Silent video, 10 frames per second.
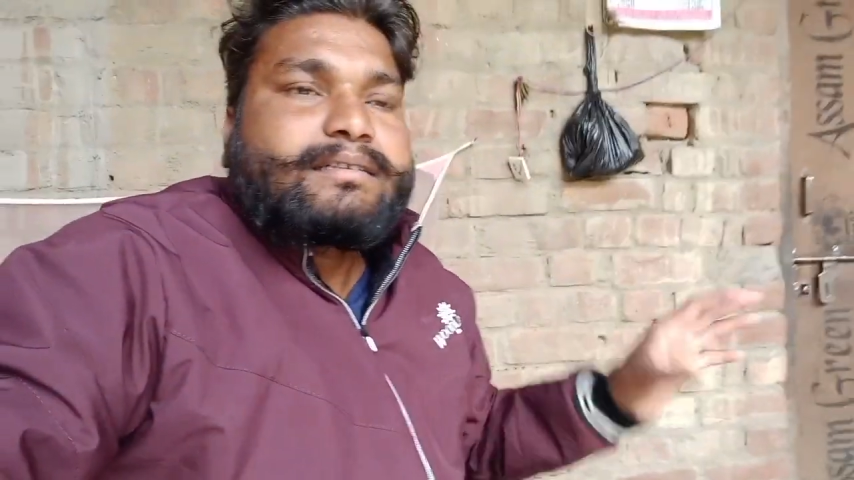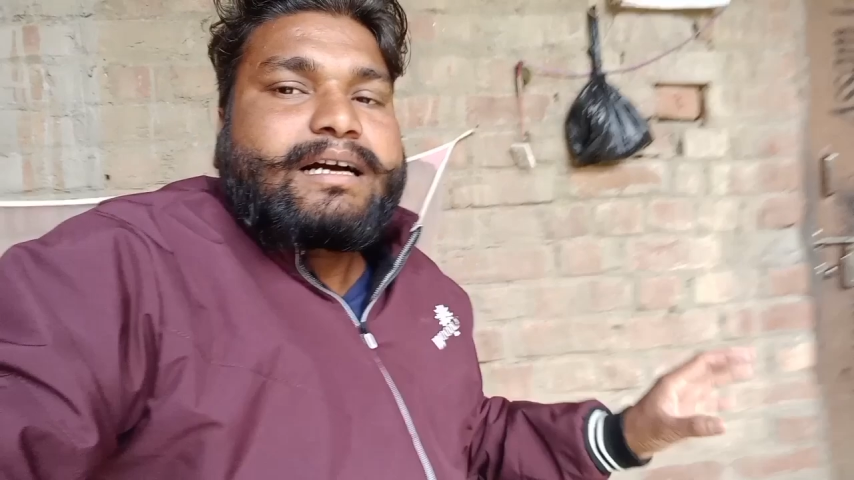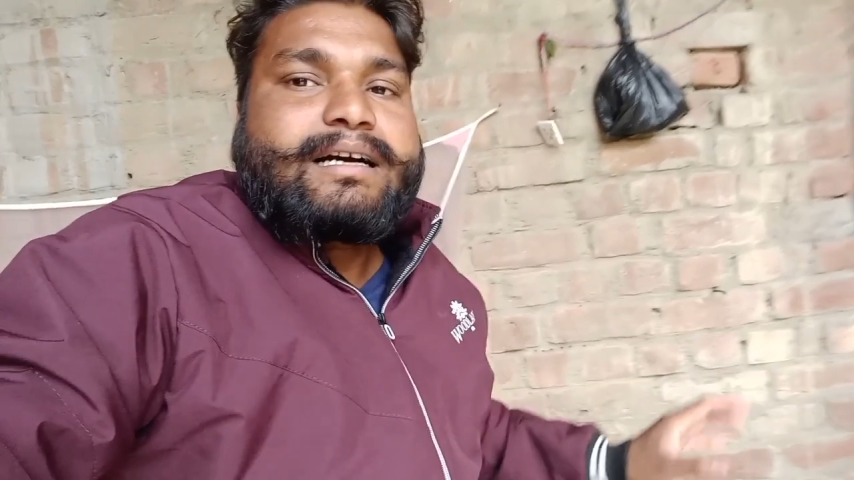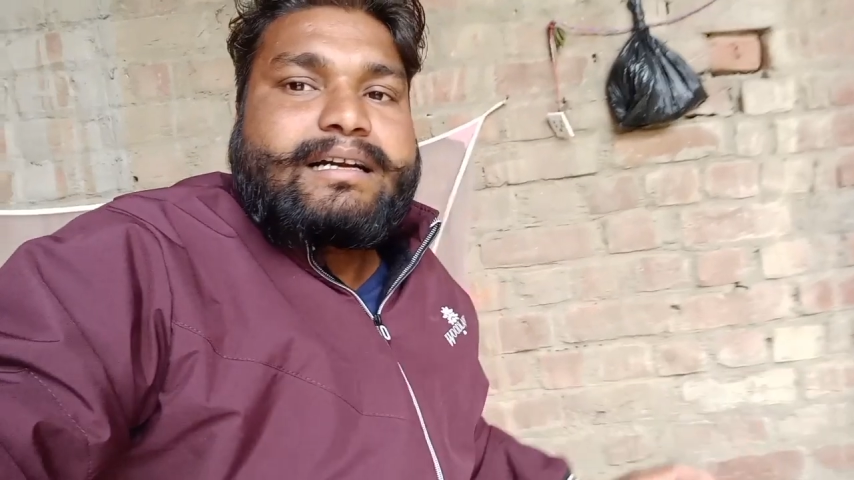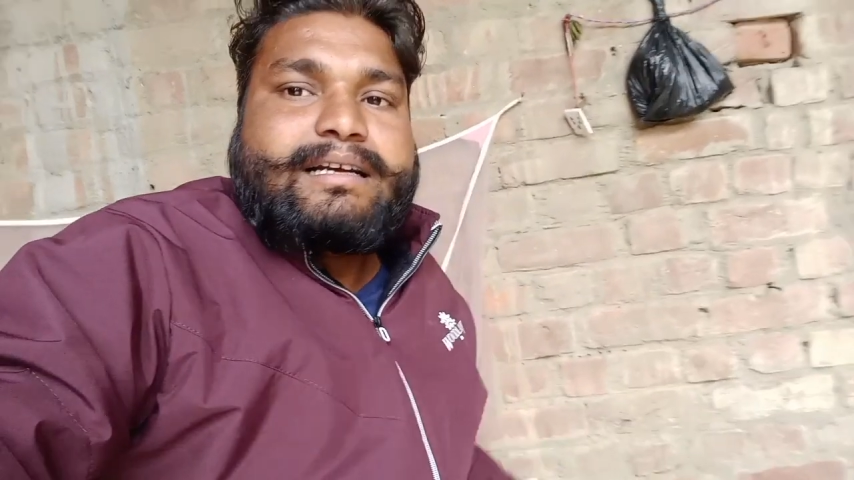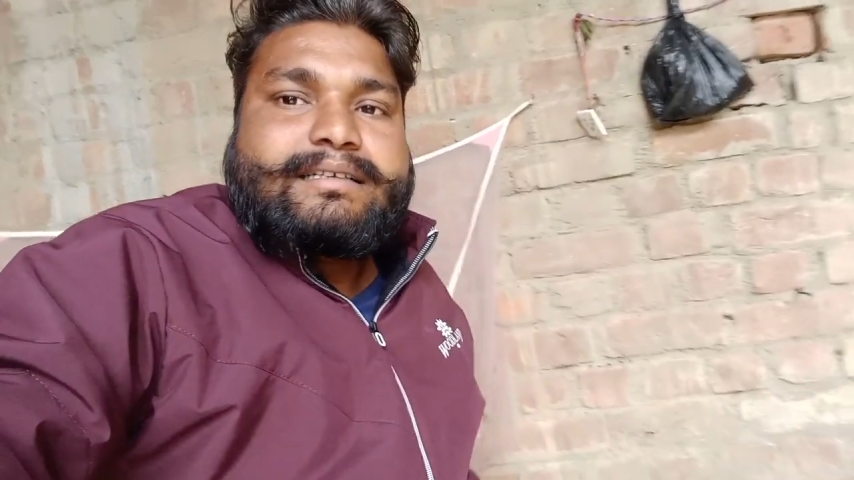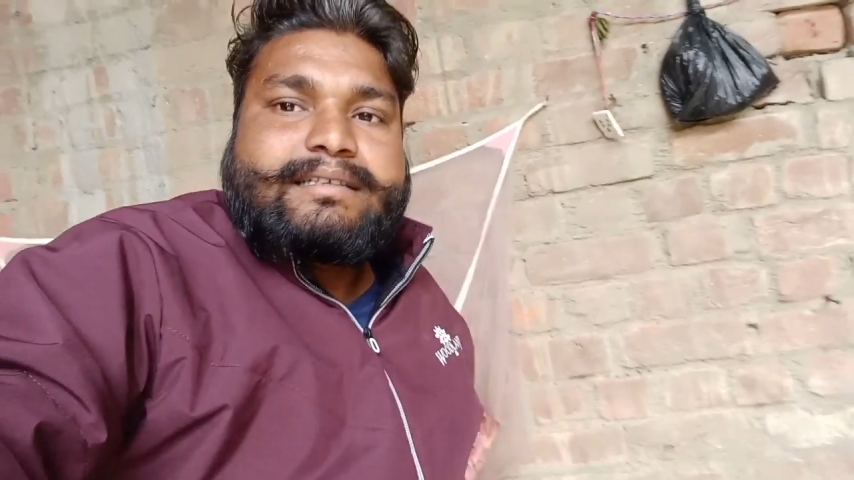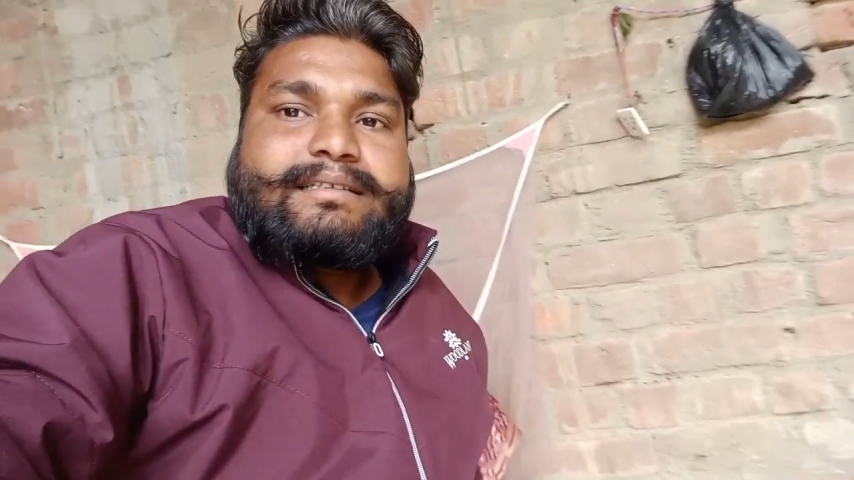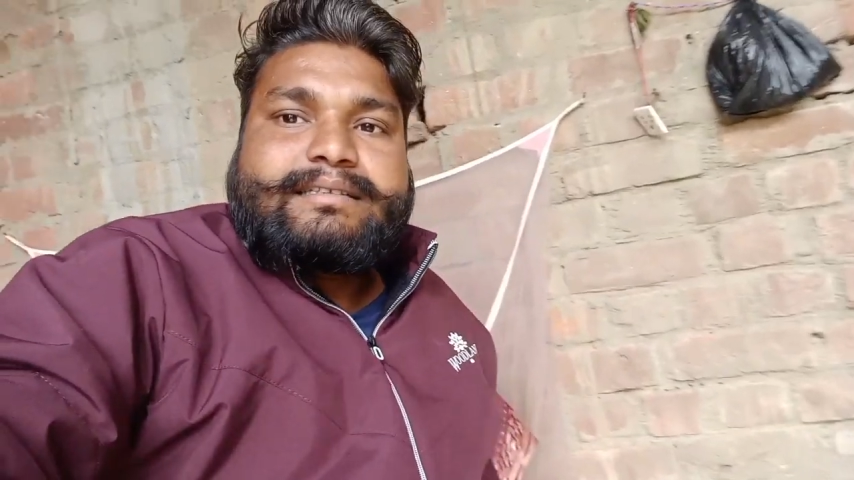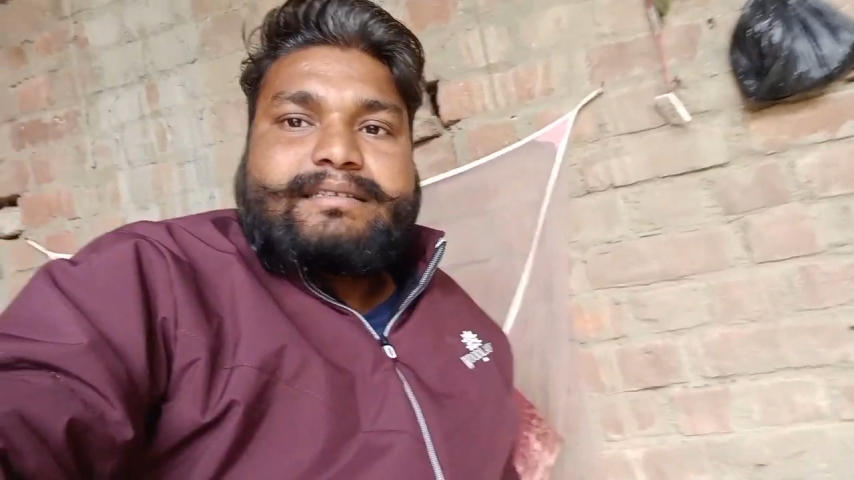का कला
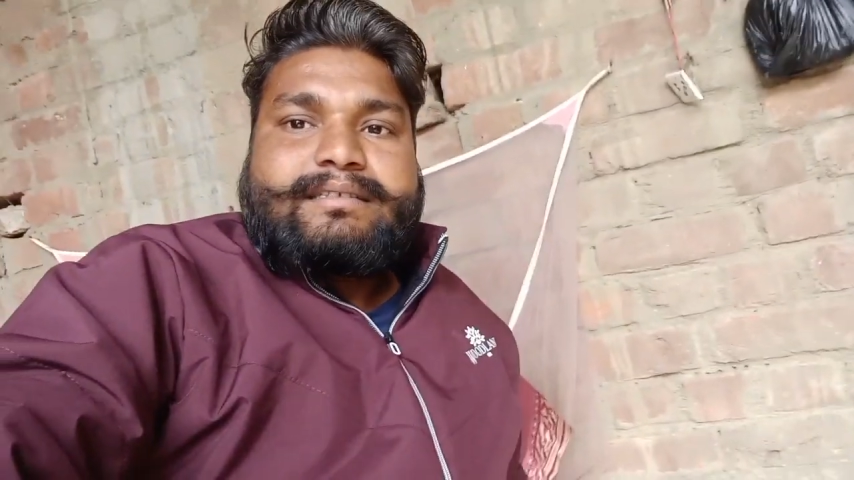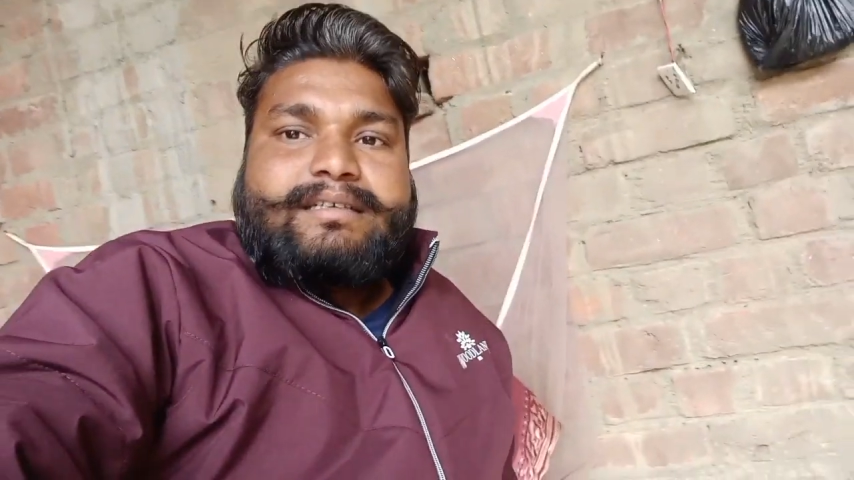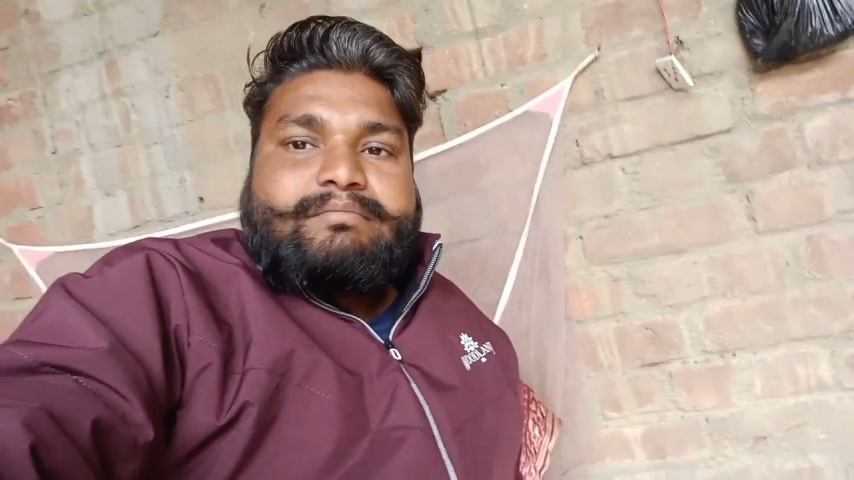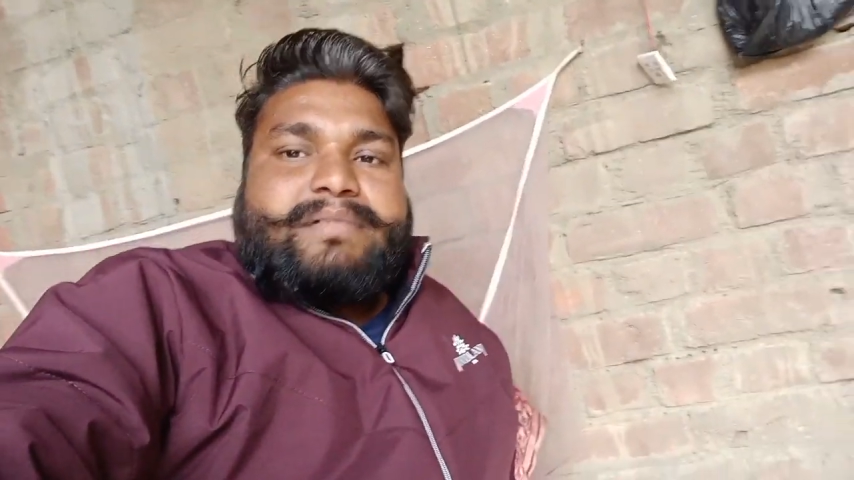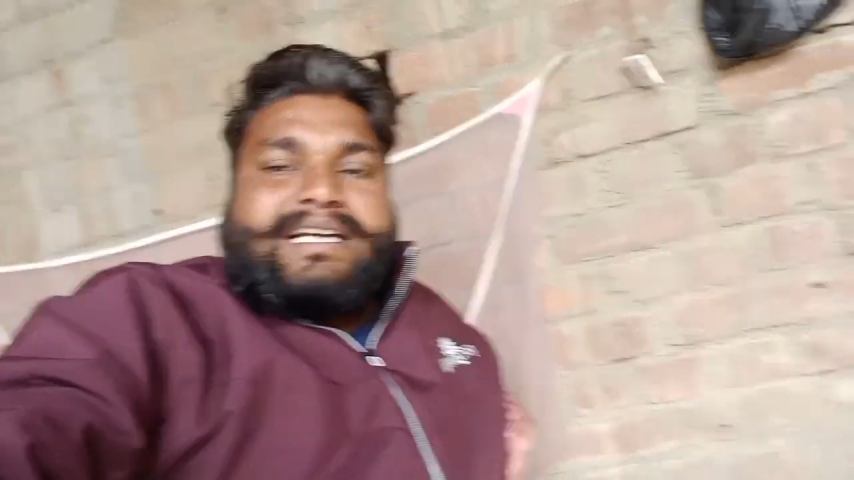कि मैं